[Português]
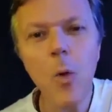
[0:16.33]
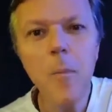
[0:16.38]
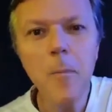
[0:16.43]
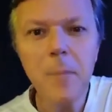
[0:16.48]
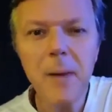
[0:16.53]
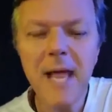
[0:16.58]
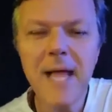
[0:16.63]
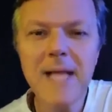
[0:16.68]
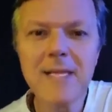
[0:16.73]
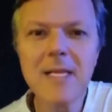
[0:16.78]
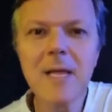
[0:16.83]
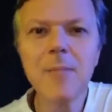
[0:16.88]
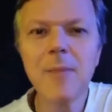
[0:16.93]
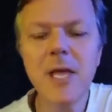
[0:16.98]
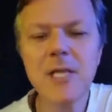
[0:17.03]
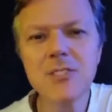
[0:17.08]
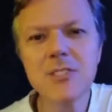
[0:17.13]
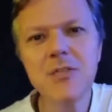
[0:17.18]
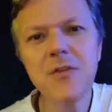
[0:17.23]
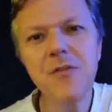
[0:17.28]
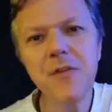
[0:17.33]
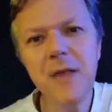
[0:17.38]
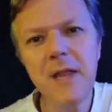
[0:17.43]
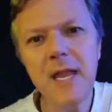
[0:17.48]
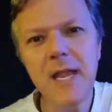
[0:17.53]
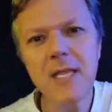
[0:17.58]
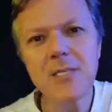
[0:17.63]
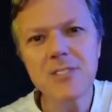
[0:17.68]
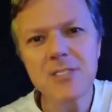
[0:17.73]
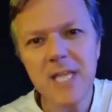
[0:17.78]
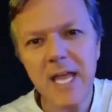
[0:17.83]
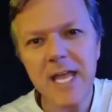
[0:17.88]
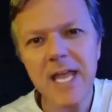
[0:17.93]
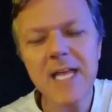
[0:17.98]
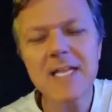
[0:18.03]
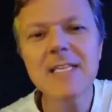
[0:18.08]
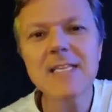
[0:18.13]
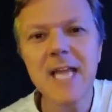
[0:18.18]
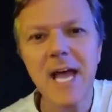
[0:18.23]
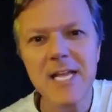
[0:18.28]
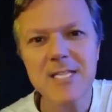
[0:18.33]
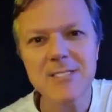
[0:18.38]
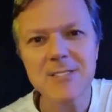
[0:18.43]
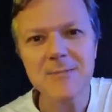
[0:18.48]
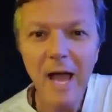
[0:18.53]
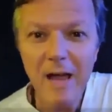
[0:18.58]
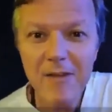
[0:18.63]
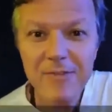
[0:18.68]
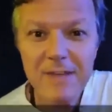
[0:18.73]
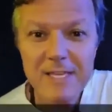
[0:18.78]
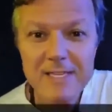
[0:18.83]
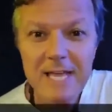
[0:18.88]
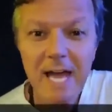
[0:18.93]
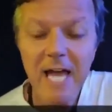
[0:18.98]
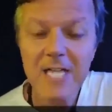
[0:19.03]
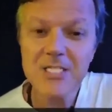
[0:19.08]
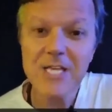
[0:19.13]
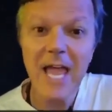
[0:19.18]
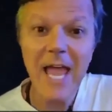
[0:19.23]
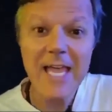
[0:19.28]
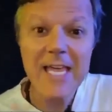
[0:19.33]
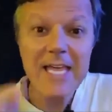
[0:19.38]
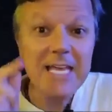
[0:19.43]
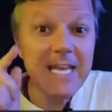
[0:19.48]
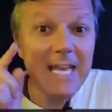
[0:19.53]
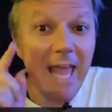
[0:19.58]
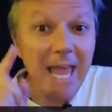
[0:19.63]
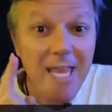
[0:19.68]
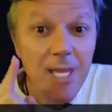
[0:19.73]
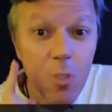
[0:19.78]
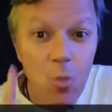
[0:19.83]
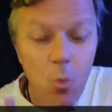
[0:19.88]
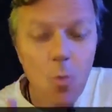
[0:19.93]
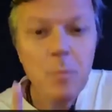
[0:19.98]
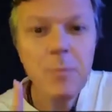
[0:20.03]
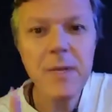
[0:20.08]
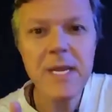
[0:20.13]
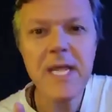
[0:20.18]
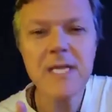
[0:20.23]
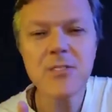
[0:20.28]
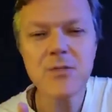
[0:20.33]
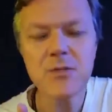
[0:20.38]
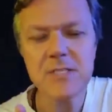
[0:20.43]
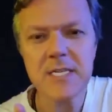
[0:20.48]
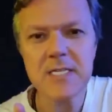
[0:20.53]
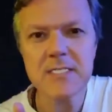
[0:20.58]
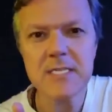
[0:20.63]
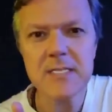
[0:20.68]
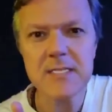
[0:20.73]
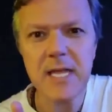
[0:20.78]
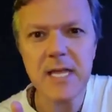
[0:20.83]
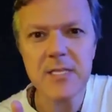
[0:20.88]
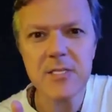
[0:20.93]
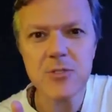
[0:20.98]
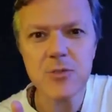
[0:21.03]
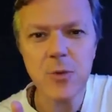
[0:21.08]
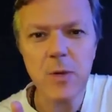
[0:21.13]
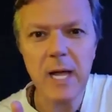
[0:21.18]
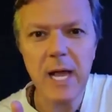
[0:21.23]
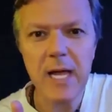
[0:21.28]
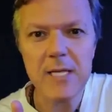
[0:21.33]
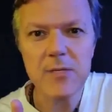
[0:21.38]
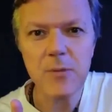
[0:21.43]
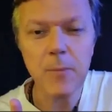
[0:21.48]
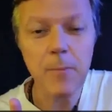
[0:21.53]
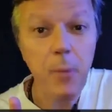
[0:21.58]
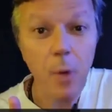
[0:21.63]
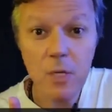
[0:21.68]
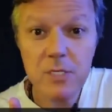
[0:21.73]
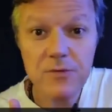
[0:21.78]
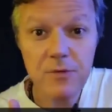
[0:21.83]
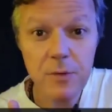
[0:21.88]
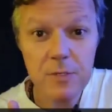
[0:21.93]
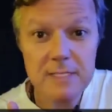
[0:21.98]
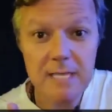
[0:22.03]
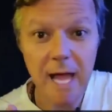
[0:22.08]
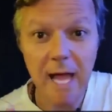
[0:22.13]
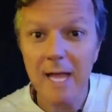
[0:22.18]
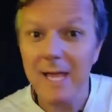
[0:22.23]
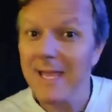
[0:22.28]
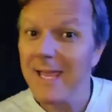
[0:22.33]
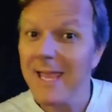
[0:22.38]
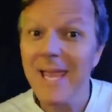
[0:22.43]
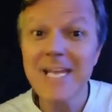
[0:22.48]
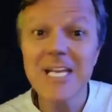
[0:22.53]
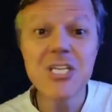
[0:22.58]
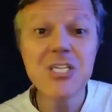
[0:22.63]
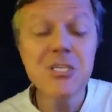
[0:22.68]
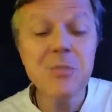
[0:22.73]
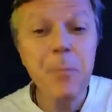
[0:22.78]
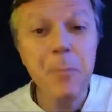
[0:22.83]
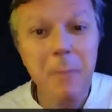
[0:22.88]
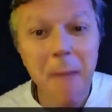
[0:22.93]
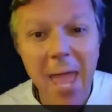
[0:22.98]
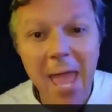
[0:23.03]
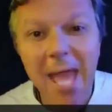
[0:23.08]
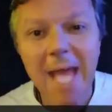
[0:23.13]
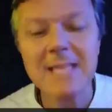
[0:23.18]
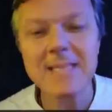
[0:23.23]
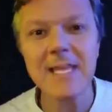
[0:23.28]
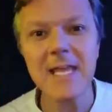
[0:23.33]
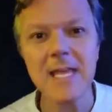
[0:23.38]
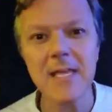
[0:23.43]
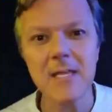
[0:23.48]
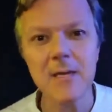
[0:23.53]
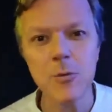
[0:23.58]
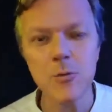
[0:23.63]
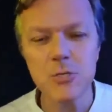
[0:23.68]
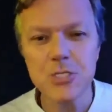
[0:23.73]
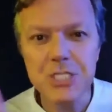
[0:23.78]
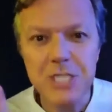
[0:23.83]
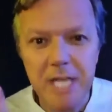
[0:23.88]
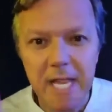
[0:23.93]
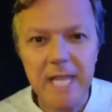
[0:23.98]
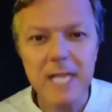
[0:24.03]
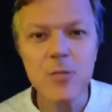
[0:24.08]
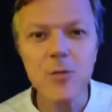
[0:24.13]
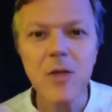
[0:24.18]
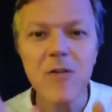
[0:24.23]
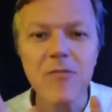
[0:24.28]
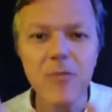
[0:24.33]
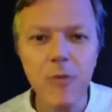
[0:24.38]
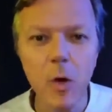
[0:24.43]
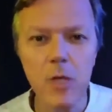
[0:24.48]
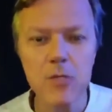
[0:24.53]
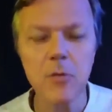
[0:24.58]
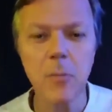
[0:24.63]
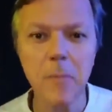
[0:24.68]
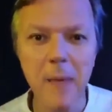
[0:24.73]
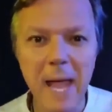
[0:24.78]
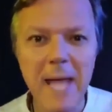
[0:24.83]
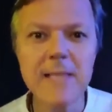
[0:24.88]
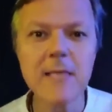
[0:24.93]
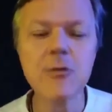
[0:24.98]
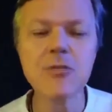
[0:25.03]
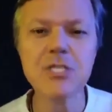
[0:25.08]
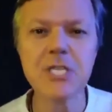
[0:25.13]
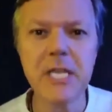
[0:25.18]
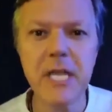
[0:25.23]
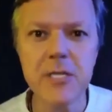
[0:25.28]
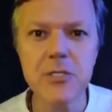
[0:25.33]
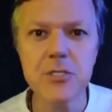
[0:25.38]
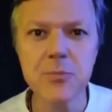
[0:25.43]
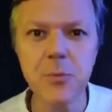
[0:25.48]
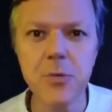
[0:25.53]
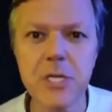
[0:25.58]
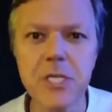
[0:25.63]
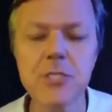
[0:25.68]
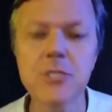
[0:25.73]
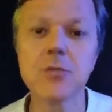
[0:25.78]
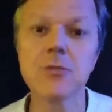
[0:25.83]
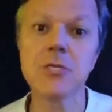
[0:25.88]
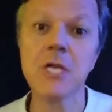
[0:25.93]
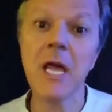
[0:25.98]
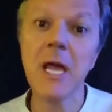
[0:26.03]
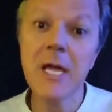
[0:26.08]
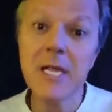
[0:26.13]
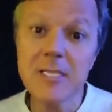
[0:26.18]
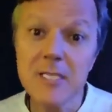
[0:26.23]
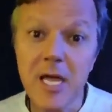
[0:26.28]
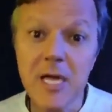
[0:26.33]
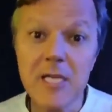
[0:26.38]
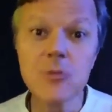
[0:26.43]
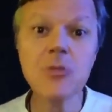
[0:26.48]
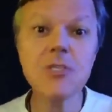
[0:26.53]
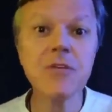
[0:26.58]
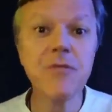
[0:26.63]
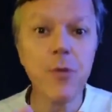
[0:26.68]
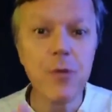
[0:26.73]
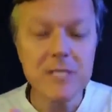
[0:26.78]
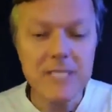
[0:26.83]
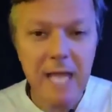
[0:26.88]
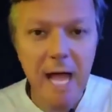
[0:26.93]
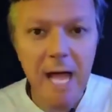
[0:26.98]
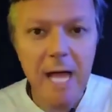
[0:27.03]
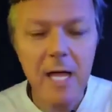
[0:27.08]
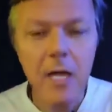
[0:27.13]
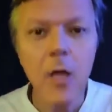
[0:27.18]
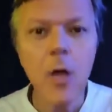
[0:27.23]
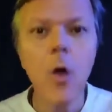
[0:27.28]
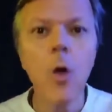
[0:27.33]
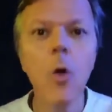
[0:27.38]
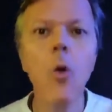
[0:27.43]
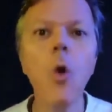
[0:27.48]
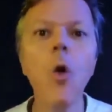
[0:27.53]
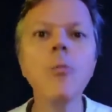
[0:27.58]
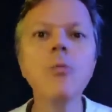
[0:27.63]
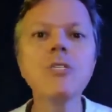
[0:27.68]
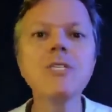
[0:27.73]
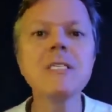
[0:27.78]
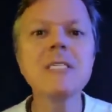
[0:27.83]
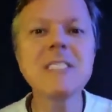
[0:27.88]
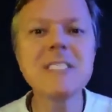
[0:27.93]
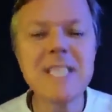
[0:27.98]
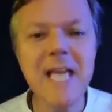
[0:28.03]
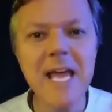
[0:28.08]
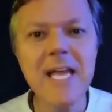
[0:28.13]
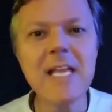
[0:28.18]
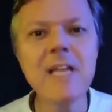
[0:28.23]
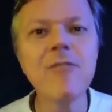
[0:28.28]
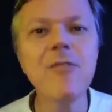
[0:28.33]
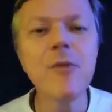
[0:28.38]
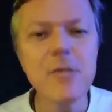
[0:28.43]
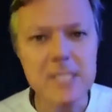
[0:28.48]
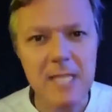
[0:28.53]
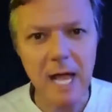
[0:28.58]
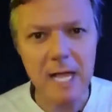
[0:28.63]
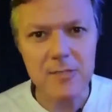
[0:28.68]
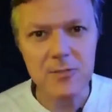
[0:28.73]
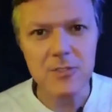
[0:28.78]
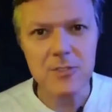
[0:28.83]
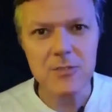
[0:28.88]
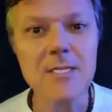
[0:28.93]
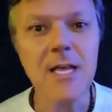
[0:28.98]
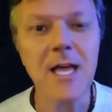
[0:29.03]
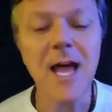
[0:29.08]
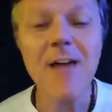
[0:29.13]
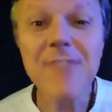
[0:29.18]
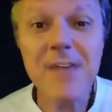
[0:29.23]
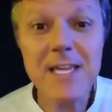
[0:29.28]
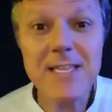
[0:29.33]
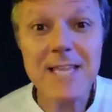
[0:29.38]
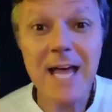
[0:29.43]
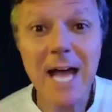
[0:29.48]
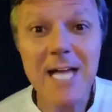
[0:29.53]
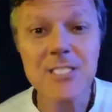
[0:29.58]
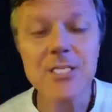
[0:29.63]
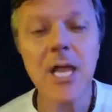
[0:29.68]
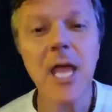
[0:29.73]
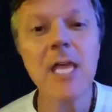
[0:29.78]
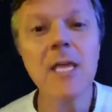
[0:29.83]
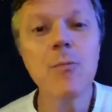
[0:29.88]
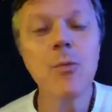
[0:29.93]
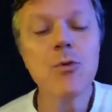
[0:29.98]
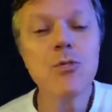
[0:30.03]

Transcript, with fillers: completamente diferente da realidade. A verdade é que nenhum preso transitado em julgado pode votar. Eles perdem o direito a voto, perdem os direitos políticos, tanto de votar como de serem votados. A verdade é que